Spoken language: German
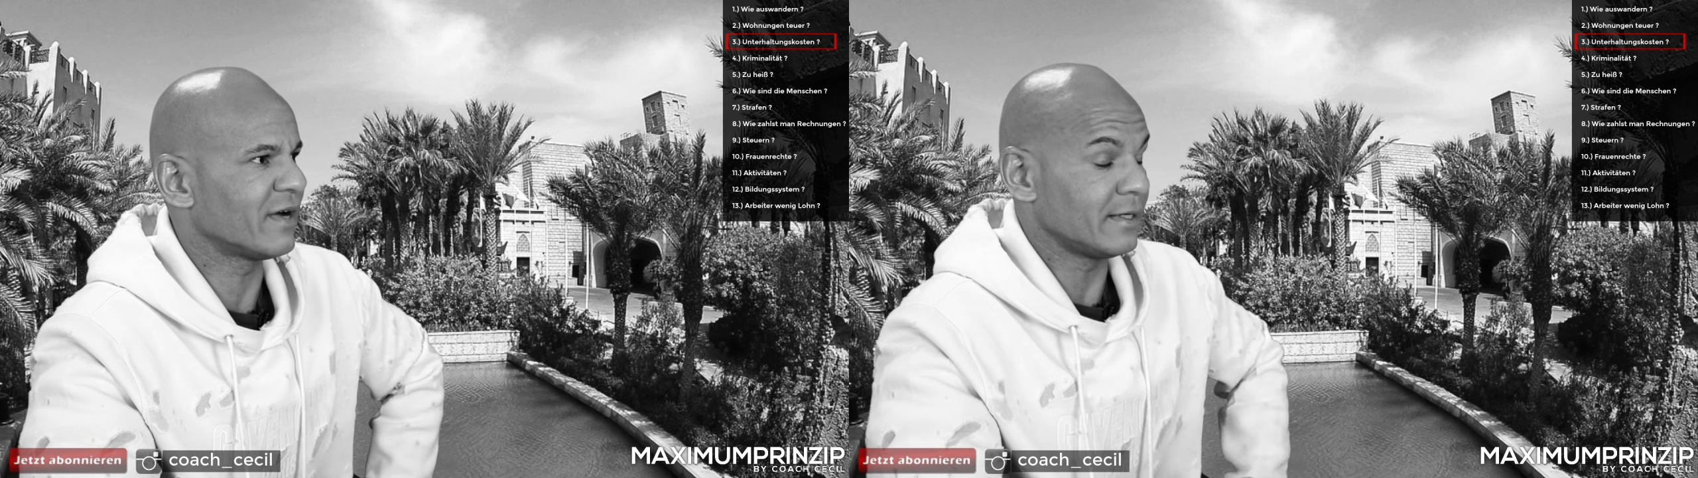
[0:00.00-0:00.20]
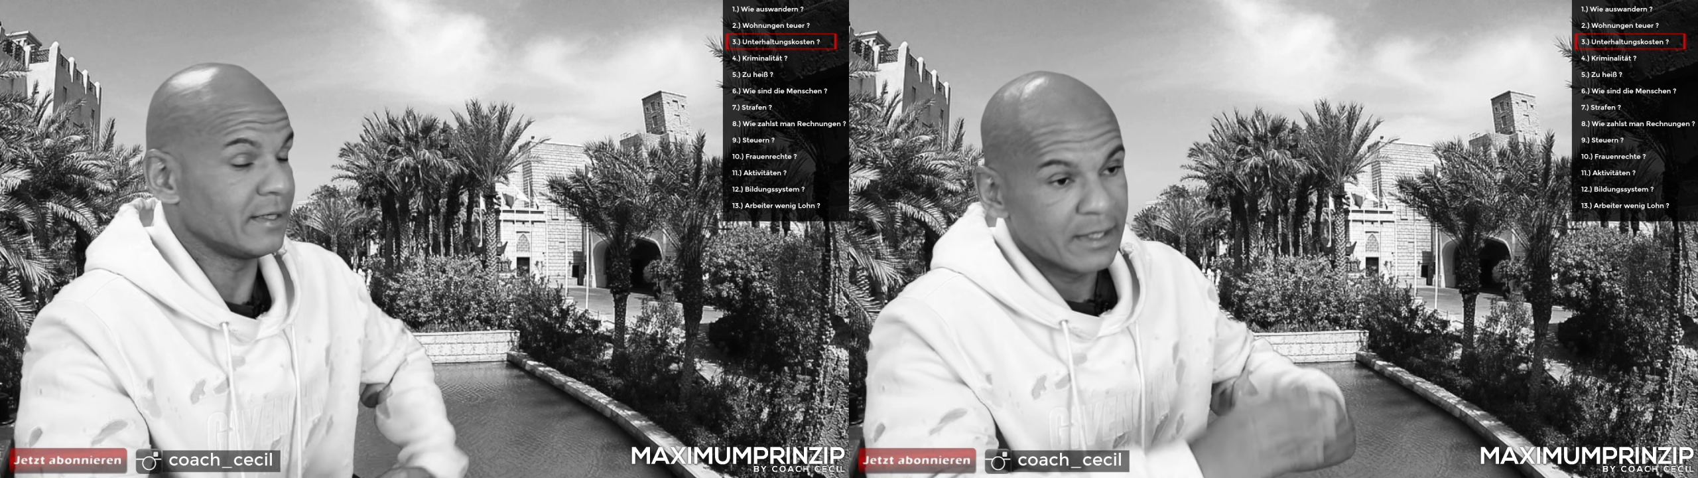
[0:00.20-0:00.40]

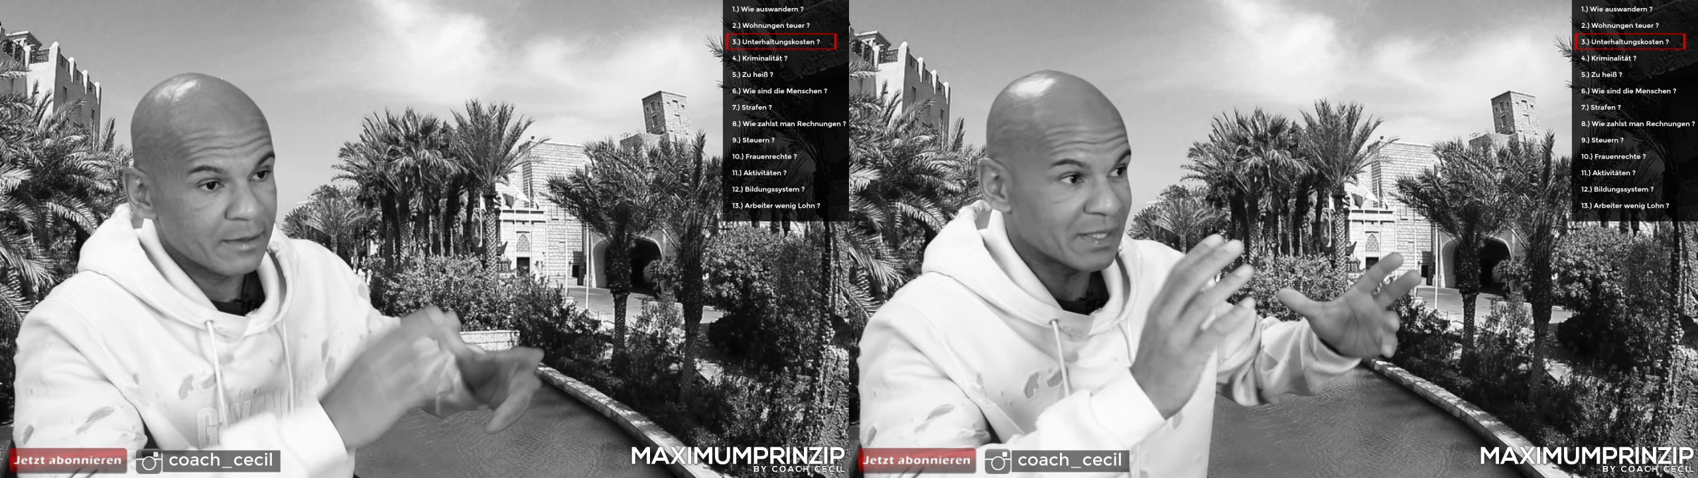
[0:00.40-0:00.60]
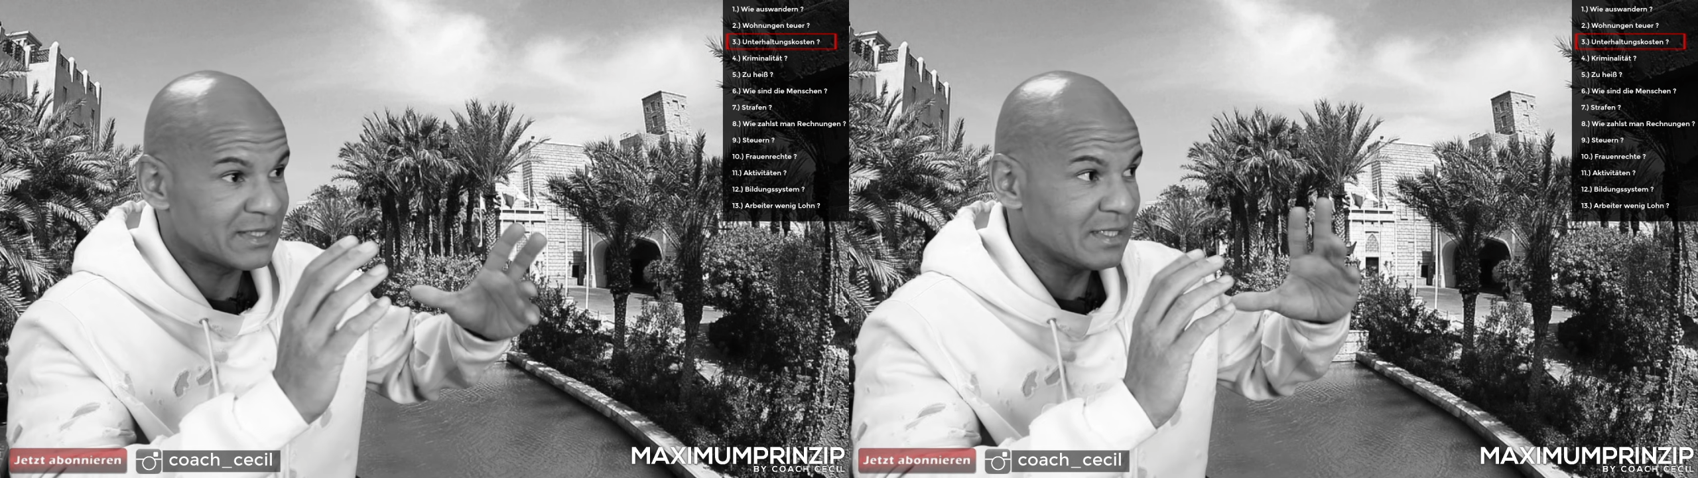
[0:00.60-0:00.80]
Weil
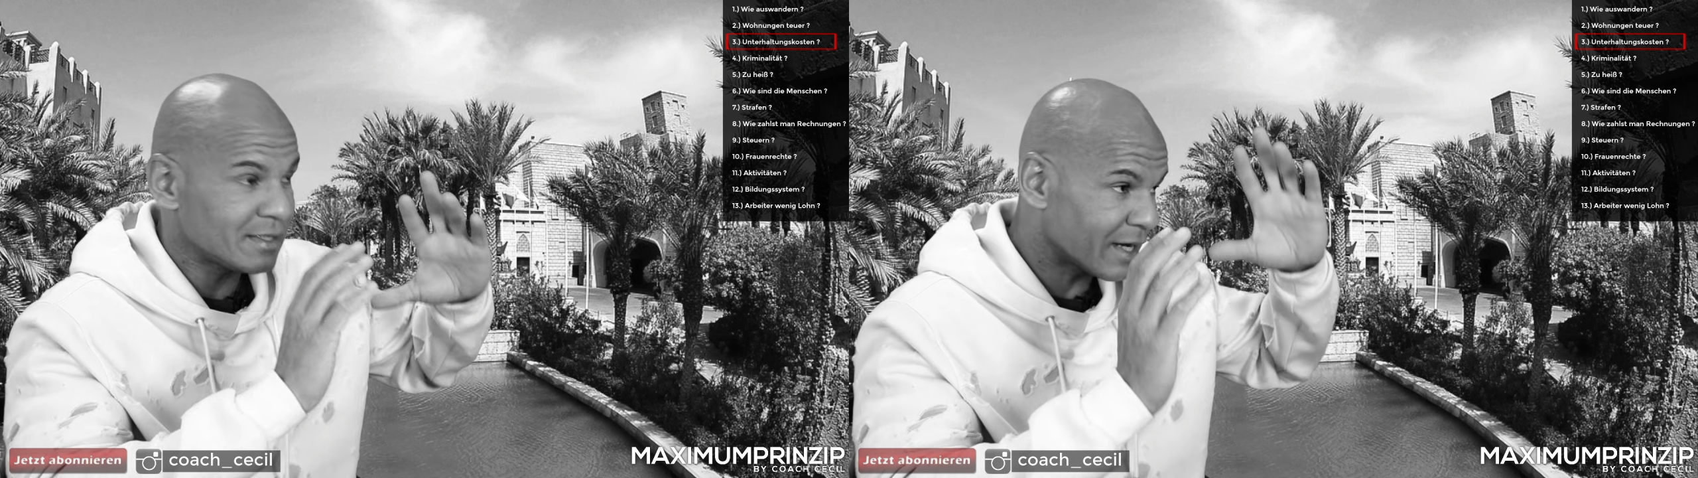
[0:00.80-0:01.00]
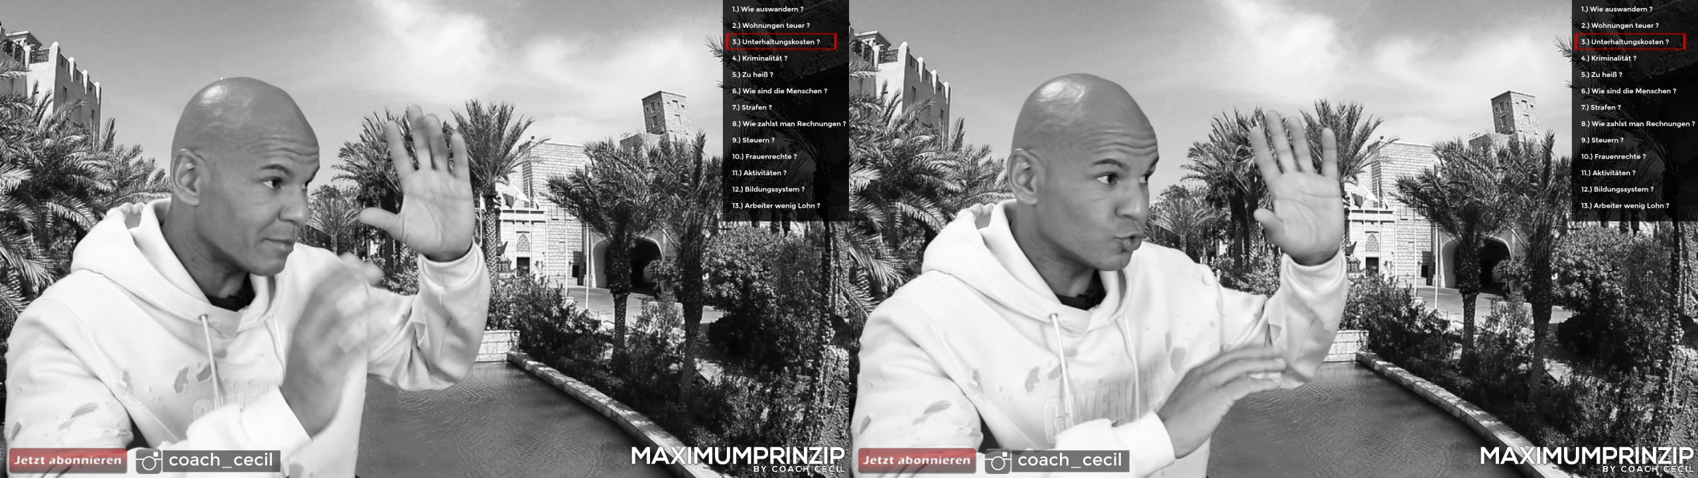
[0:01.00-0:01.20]
man sieht
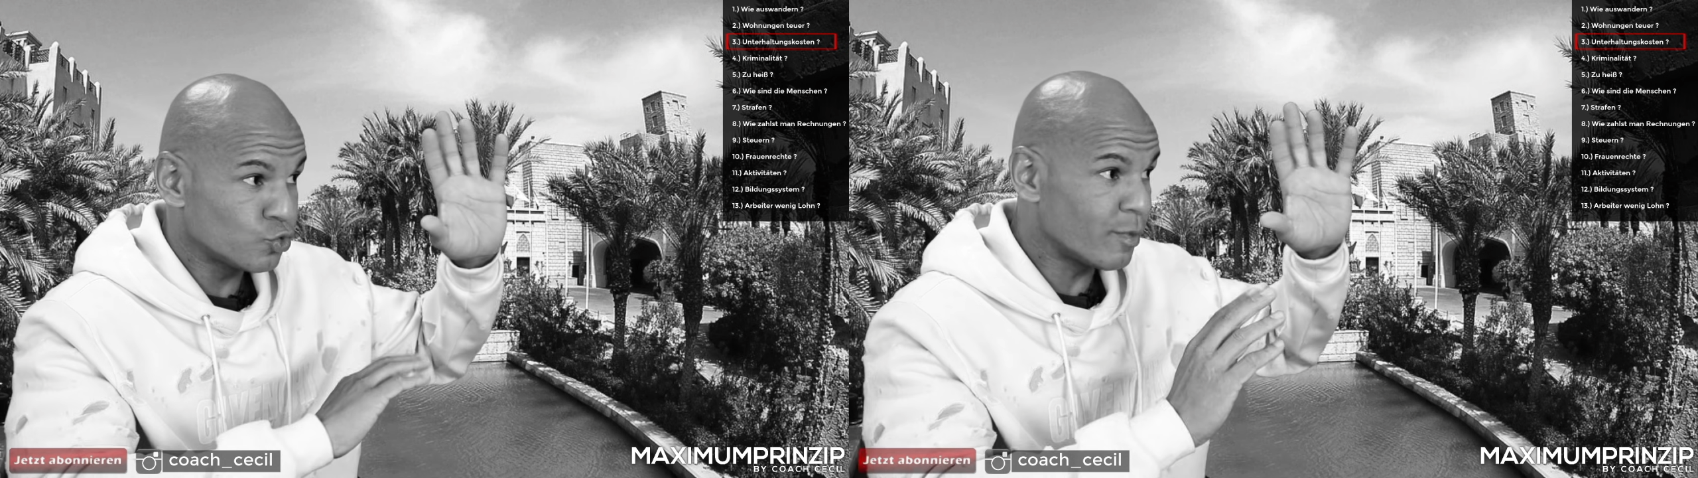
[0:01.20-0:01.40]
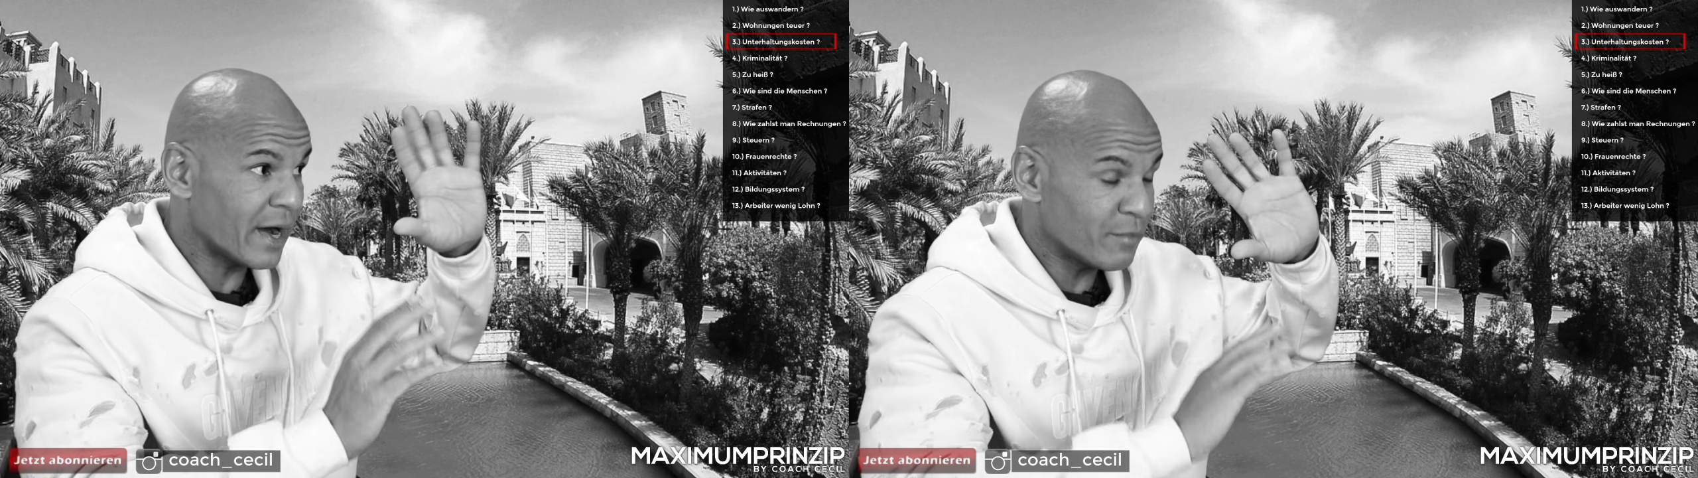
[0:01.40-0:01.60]
ja immer
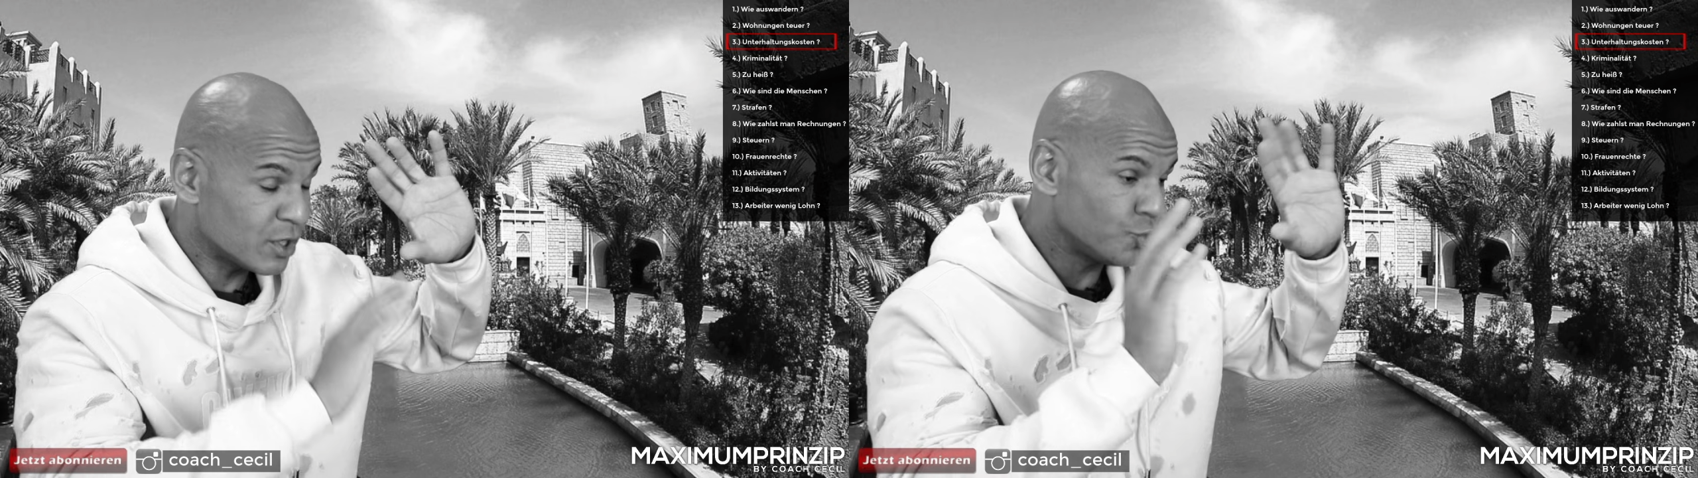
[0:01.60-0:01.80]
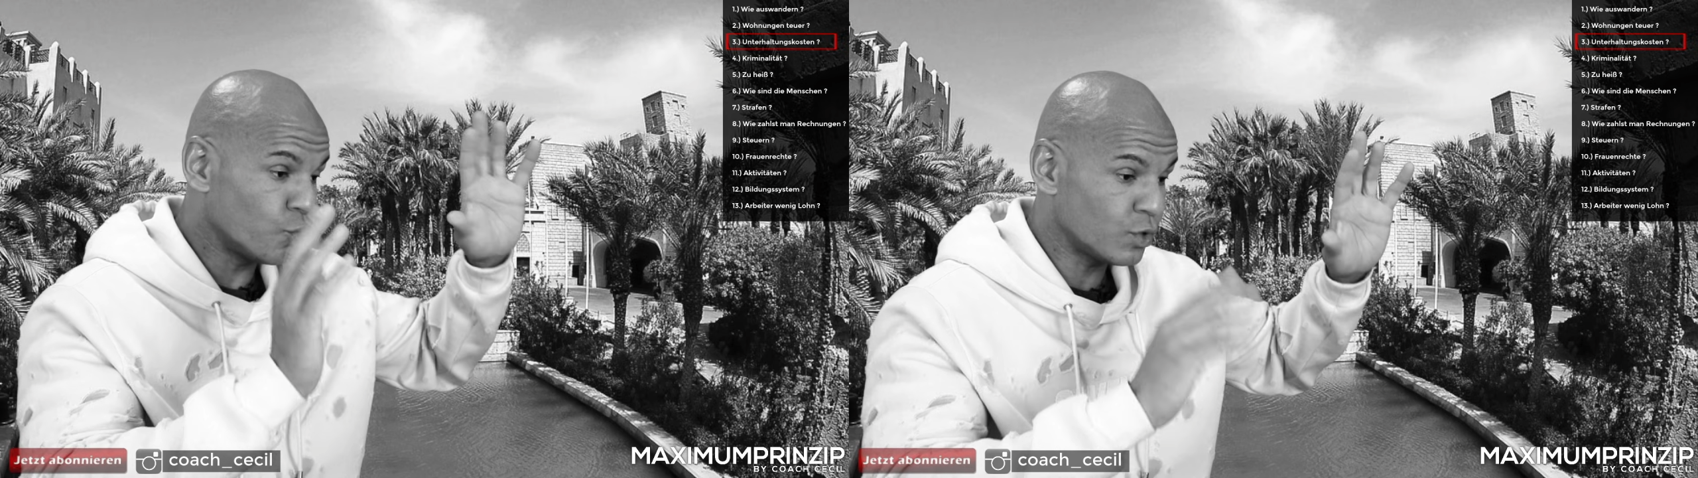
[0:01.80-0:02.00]
Dubai,
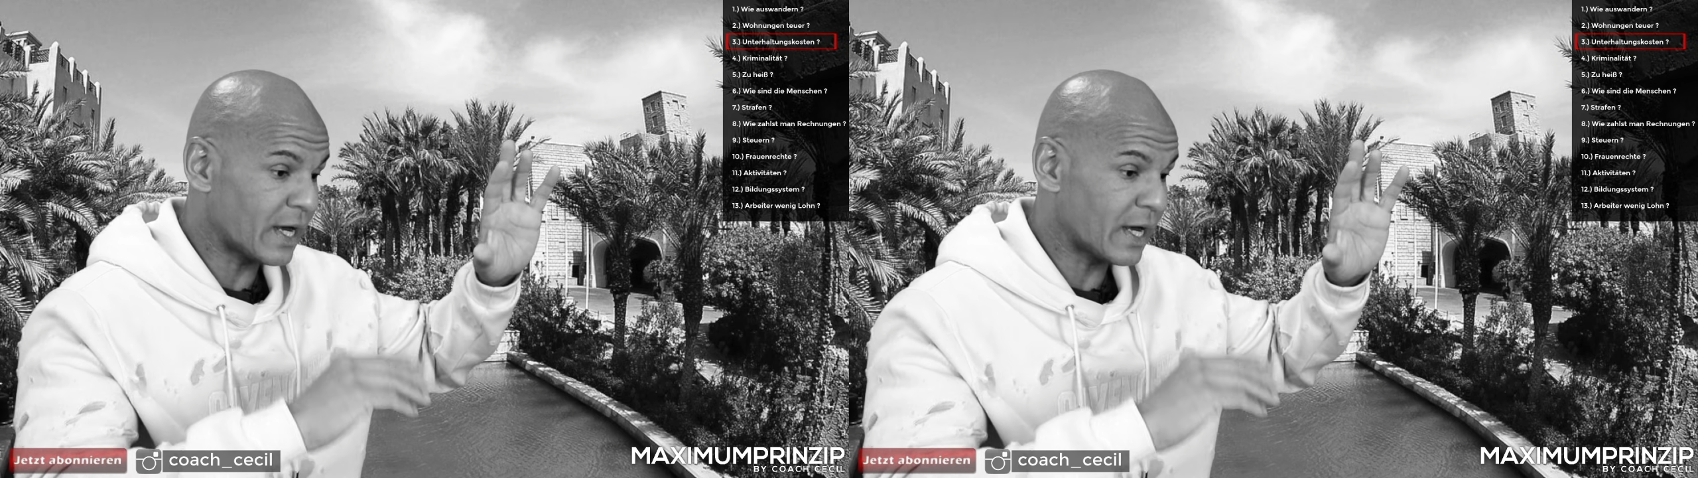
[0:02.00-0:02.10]
Millionen,